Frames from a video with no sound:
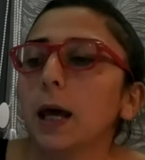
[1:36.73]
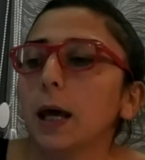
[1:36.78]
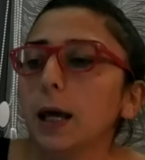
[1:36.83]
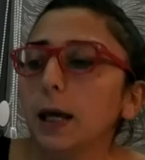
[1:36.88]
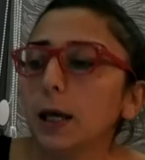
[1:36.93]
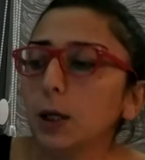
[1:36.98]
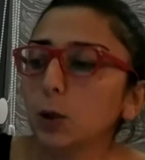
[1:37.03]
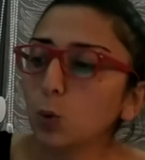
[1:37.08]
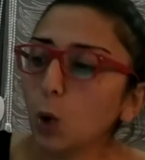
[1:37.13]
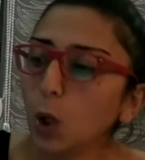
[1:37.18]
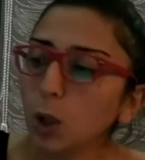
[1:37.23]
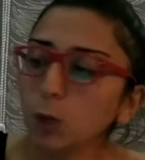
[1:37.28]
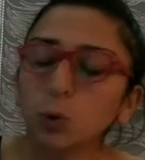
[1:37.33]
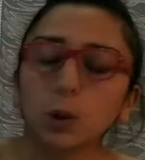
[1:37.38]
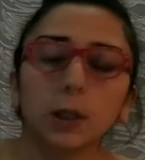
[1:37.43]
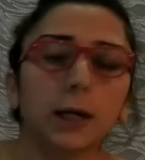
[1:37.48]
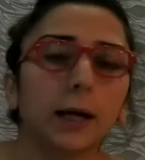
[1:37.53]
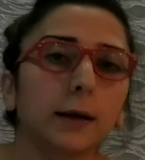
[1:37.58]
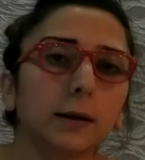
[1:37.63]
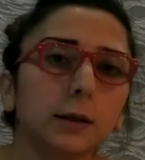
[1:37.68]
E, doğal
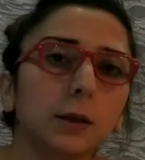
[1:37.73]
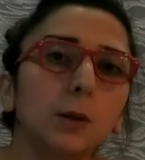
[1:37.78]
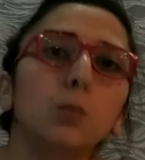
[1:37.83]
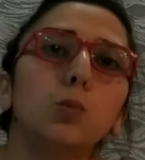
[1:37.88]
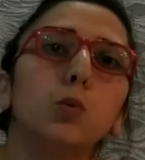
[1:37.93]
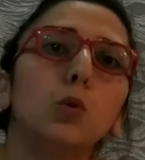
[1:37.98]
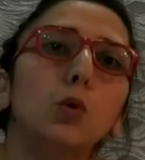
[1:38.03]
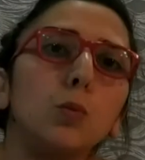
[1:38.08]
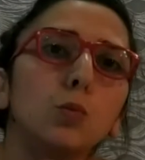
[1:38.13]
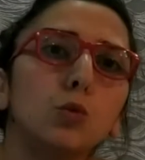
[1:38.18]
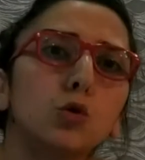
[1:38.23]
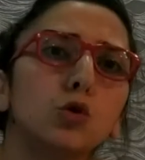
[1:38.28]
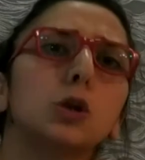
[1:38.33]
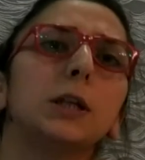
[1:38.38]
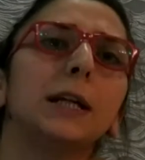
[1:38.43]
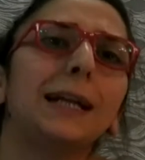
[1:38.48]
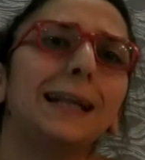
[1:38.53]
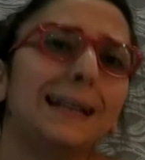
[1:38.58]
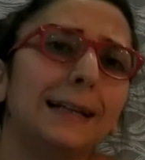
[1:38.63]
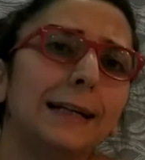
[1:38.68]
olarak da bu
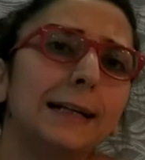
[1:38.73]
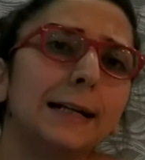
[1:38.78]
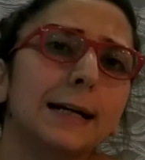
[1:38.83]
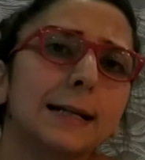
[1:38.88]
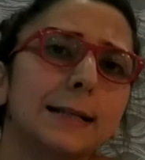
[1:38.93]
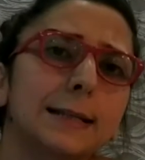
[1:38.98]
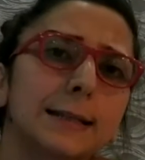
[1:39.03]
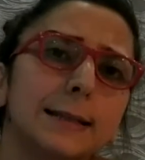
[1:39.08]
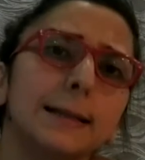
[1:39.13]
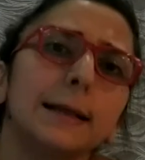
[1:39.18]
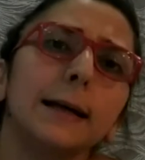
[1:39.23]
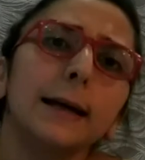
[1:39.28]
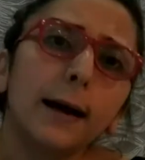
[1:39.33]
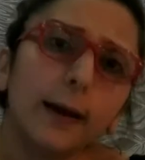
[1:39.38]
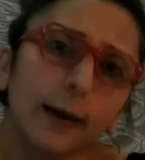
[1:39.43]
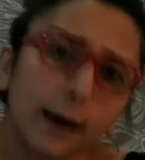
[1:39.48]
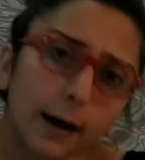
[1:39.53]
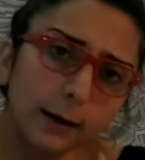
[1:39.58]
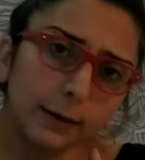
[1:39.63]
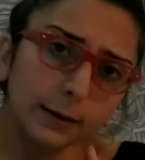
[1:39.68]
müşterilerin aslında
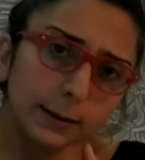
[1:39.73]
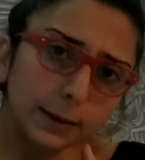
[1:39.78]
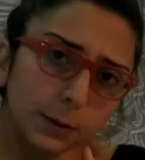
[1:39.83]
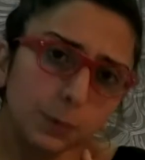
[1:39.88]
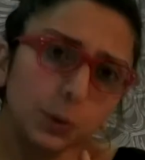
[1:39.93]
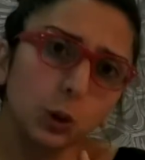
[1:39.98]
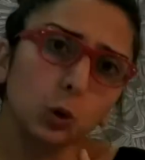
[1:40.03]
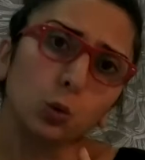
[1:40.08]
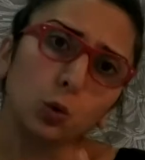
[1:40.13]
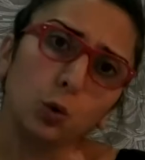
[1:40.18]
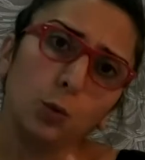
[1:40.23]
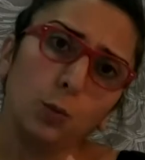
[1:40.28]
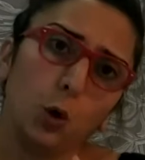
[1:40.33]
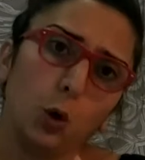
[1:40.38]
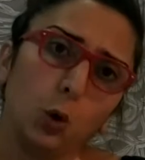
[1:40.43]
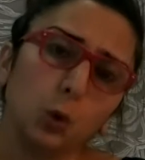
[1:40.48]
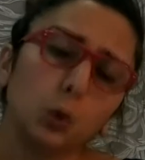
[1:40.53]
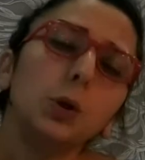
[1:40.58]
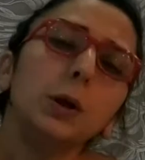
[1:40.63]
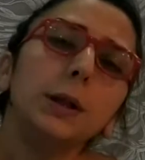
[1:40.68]
yararına bir durum
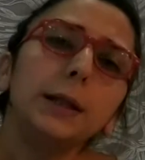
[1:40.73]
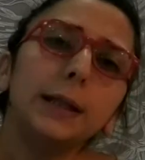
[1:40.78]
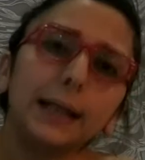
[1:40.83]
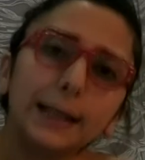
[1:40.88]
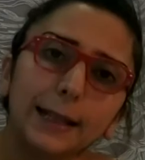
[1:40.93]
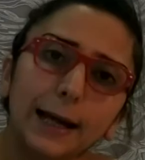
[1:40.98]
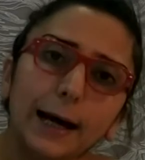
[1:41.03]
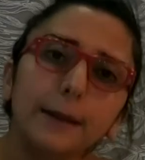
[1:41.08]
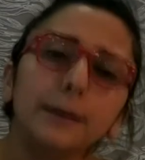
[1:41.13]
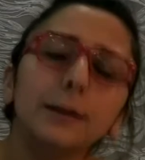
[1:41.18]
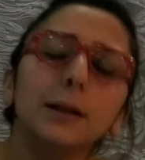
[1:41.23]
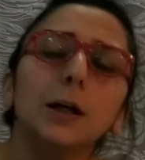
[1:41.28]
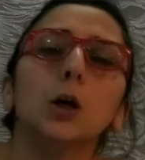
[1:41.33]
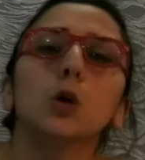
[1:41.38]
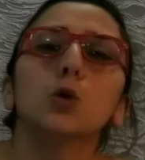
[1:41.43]
oldu. Neden?